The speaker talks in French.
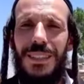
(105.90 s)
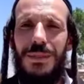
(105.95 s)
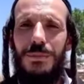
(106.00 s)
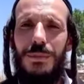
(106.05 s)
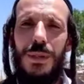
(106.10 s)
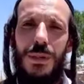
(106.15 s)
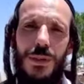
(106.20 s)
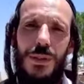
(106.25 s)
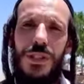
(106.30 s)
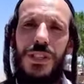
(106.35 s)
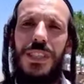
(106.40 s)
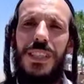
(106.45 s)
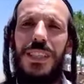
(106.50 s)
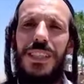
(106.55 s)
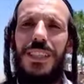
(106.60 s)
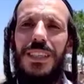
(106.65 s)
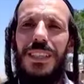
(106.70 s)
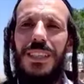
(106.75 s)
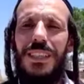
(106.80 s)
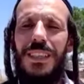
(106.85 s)

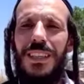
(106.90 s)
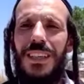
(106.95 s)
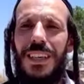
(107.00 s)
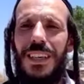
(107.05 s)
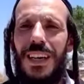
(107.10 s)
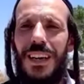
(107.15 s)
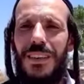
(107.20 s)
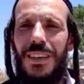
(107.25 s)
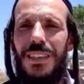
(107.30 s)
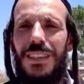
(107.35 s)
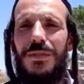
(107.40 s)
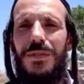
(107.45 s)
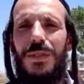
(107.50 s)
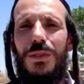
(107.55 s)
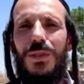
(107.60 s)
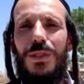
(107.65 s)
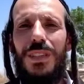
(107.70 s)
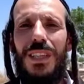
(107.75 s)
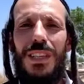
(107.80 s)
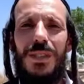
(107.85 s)
Bekoshi, avec
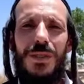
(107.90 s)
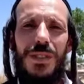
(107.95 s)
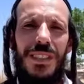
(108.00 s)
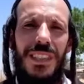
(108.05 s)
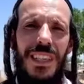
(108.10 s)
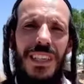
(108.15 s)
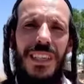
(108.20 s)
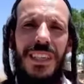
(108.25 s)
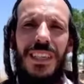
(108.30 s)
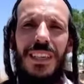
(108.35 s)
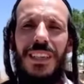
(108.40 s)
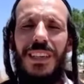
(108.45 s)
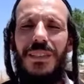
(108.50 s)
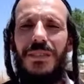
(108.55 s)
difficulté je sais lire,